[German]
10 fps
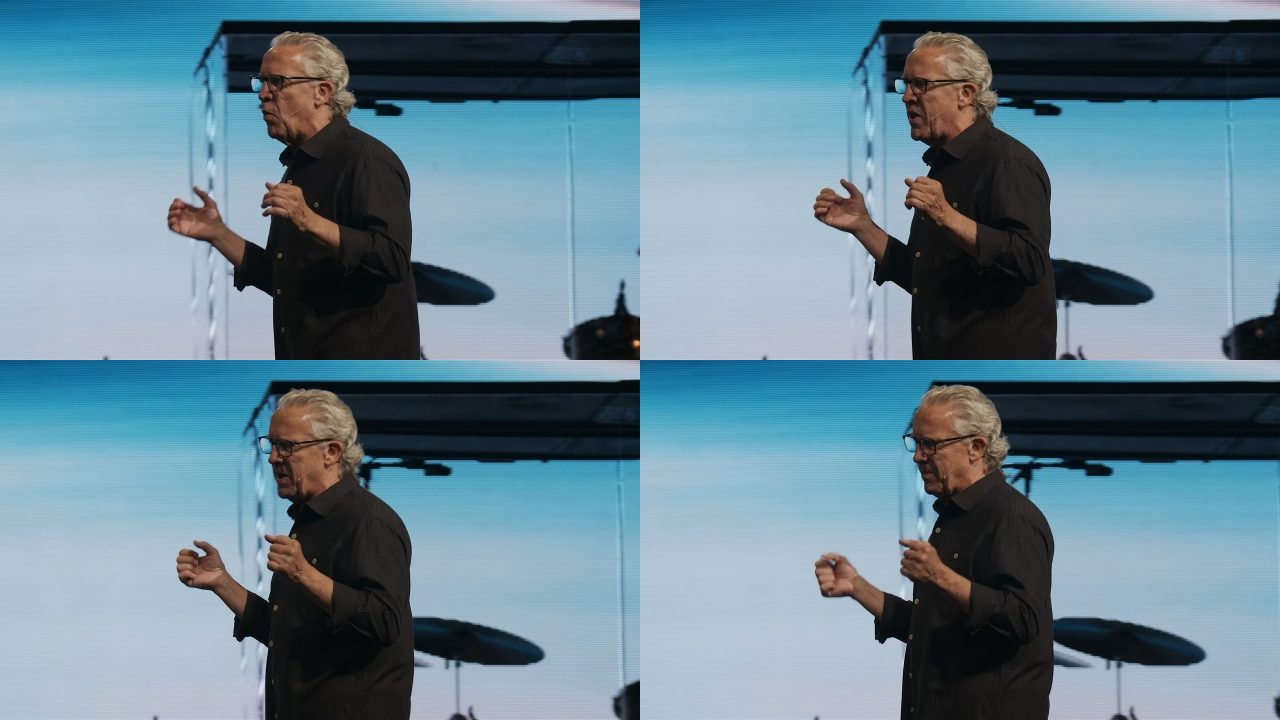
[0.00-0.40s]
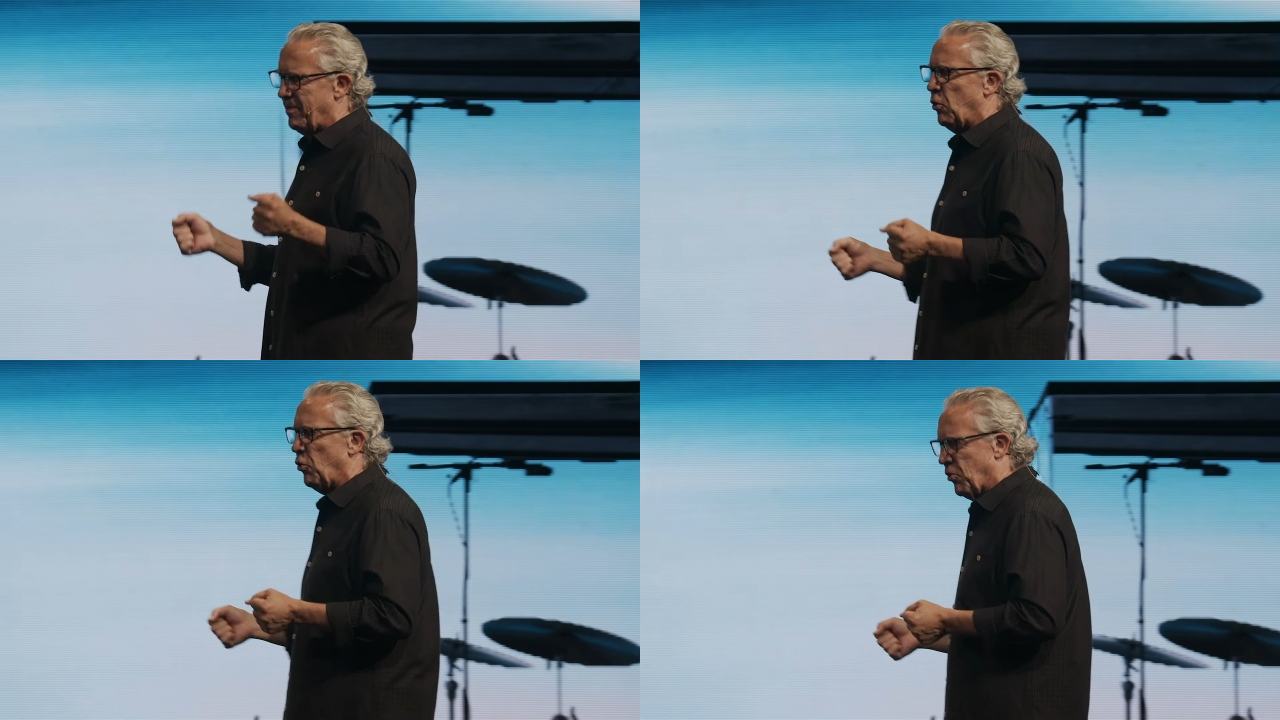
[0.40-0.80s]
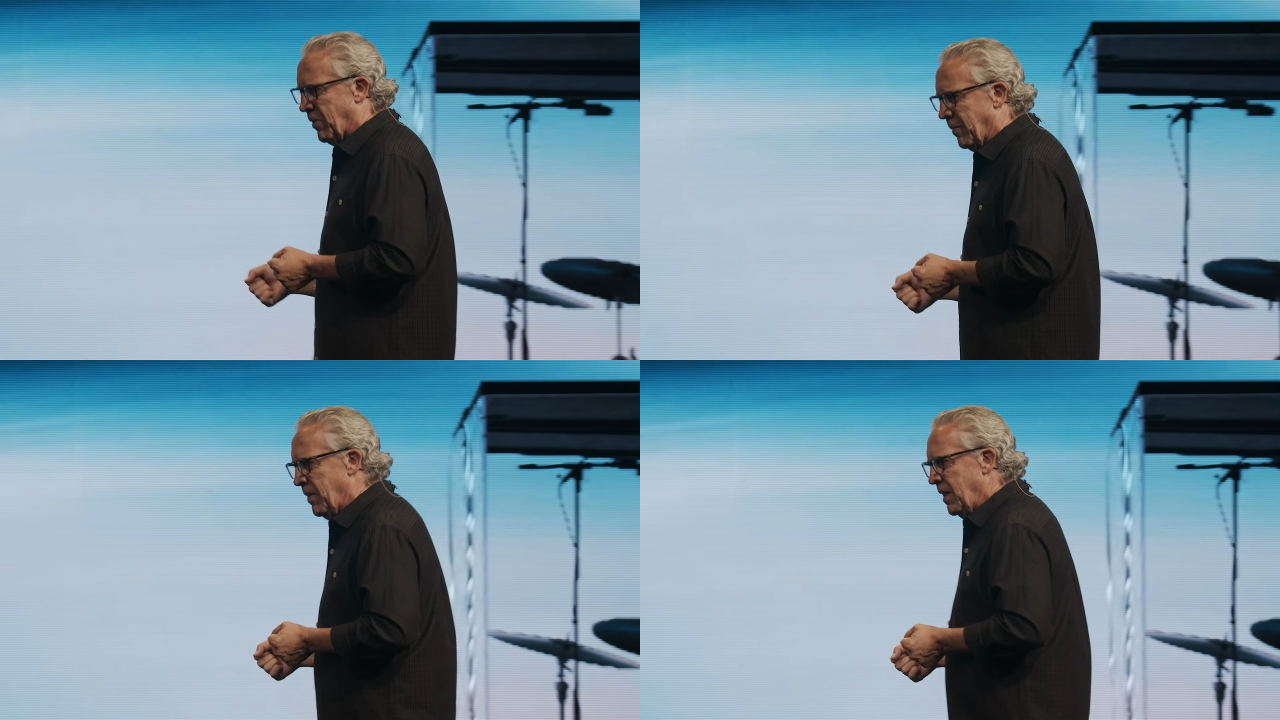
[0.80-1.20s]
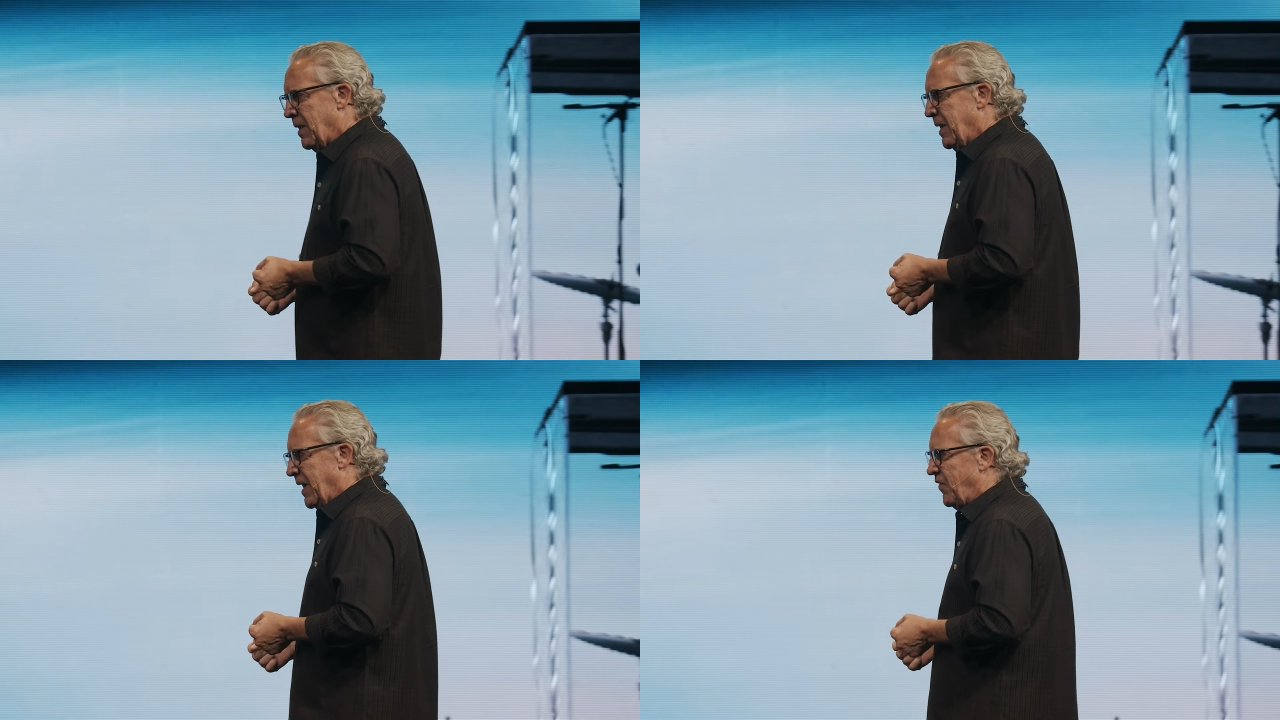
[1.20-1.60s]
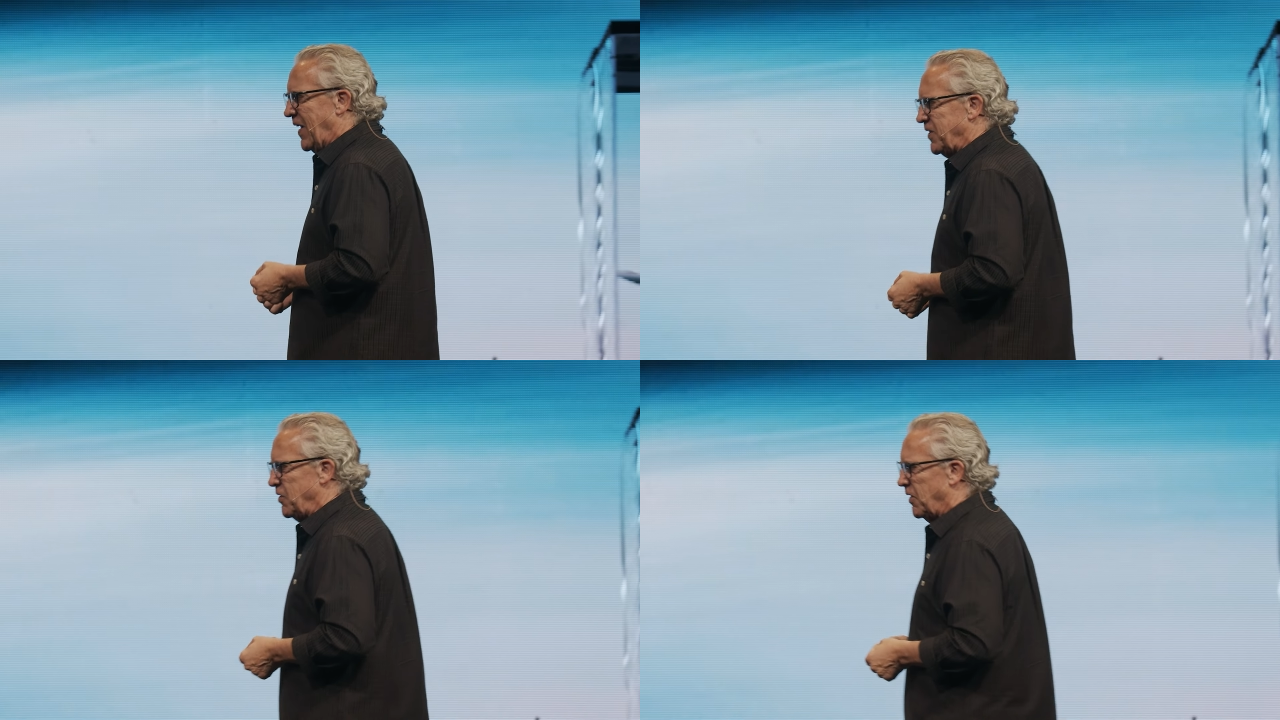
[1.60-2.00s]
Sie wollten ihn ermorden.
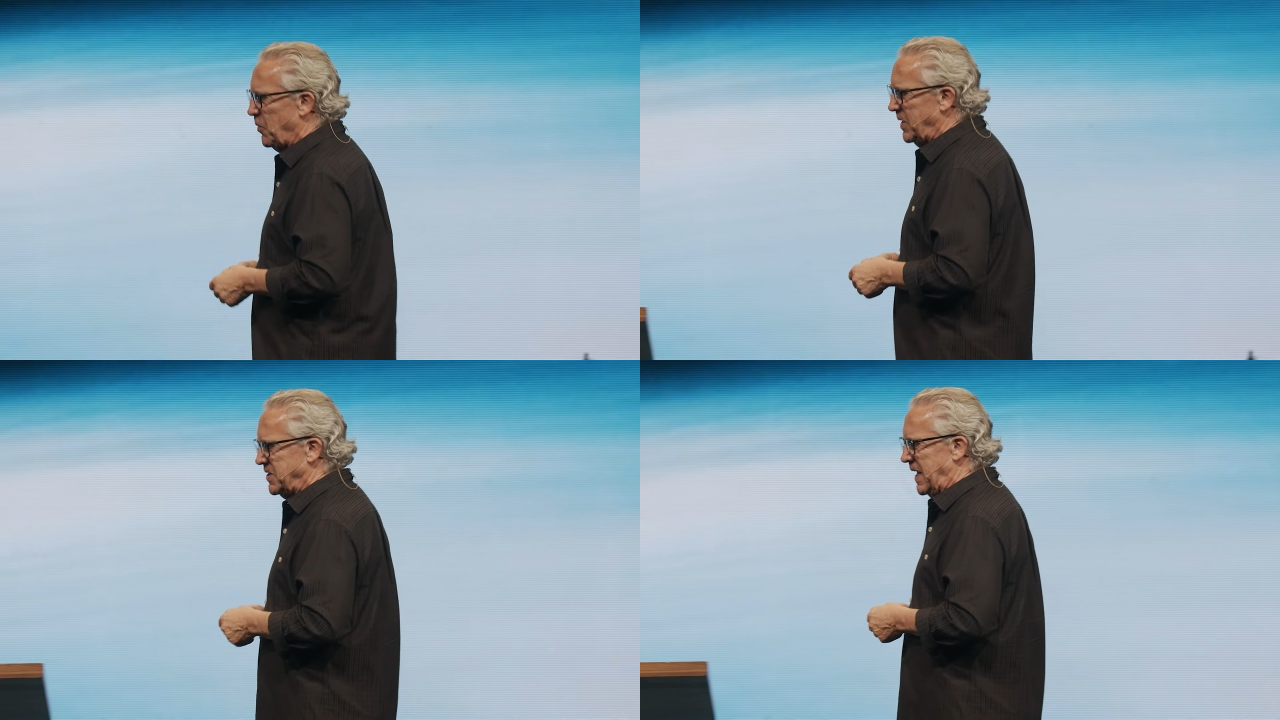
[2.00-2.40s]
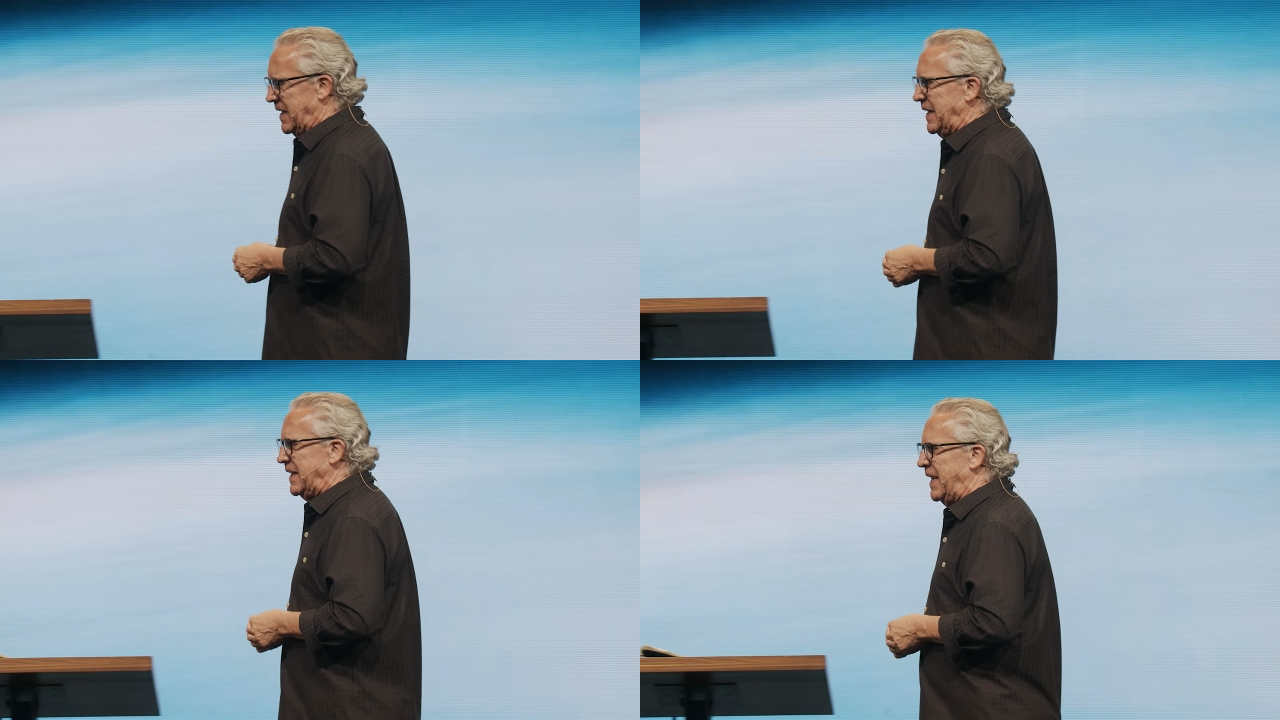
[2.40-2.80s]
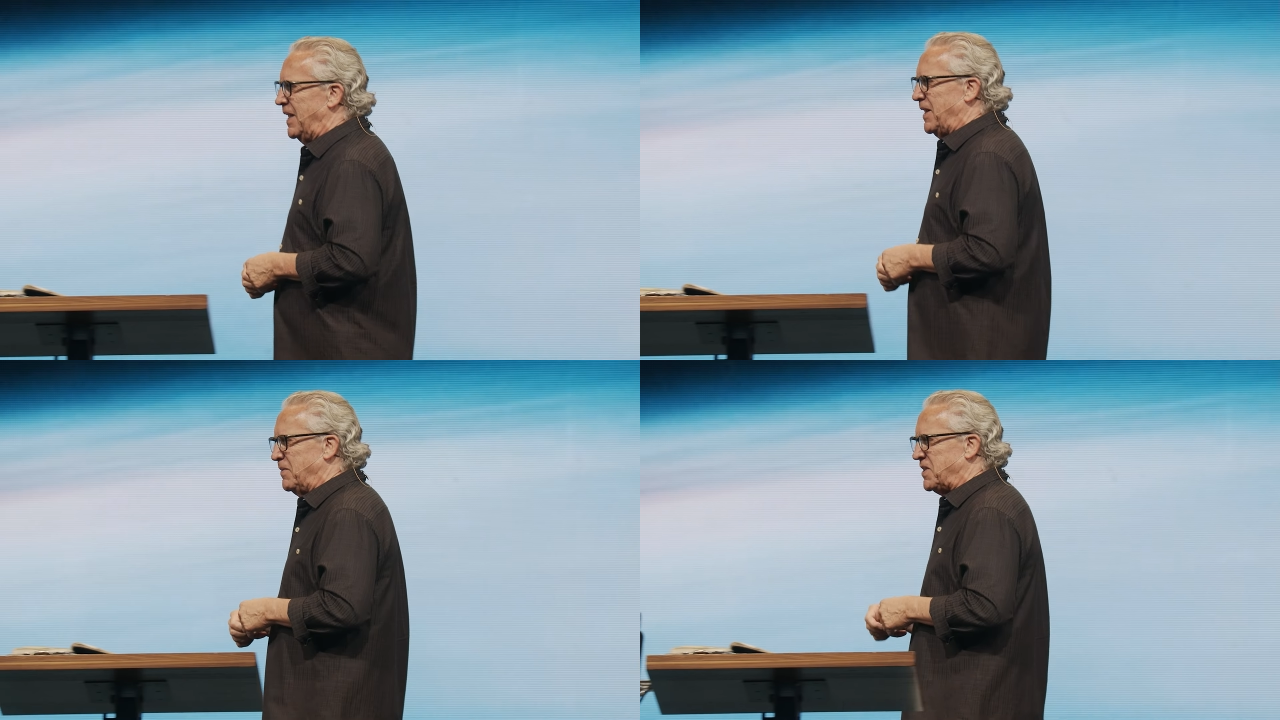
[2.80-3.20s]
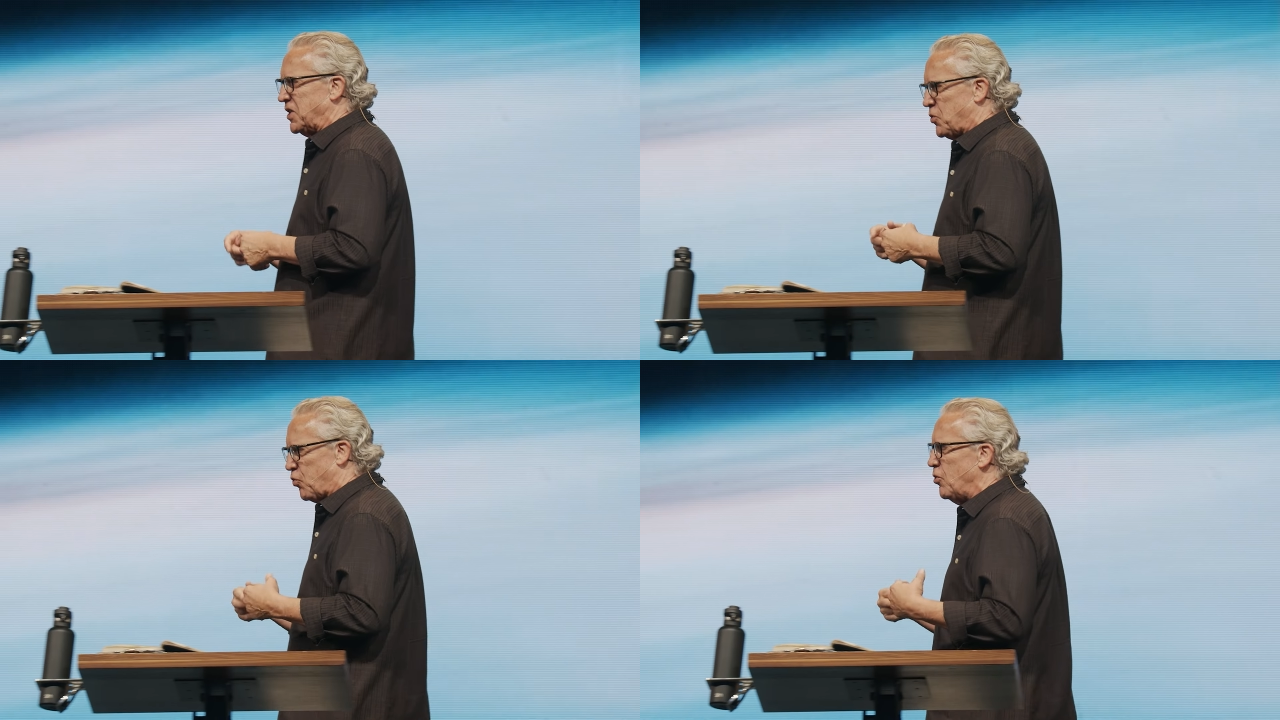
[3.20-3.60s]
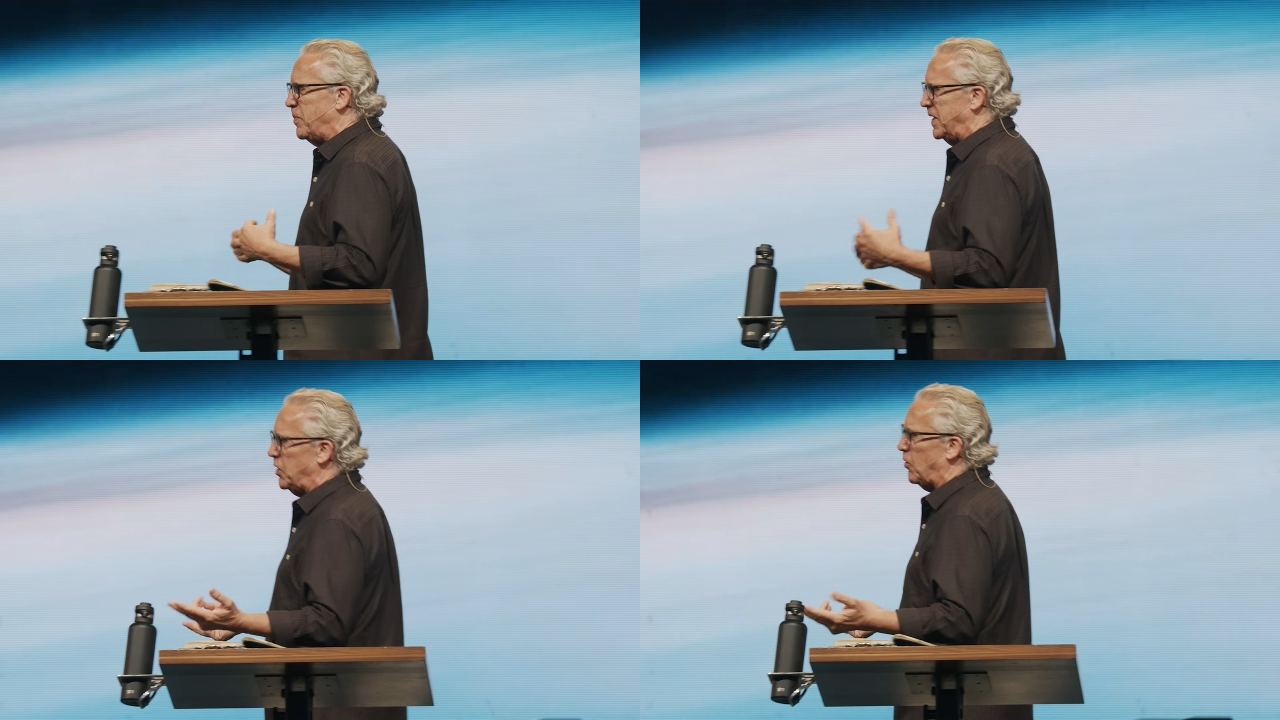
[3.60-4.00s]
Tatsächlich haben sie ihn nur deshalb nicht ermordet,